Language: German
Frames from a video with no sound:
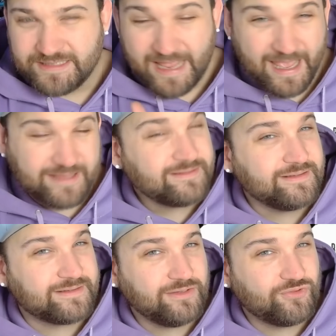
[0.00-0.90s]
Der
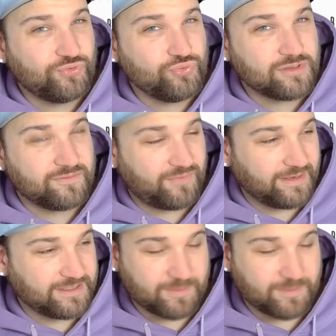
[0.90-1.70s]
Essensentzug fand ich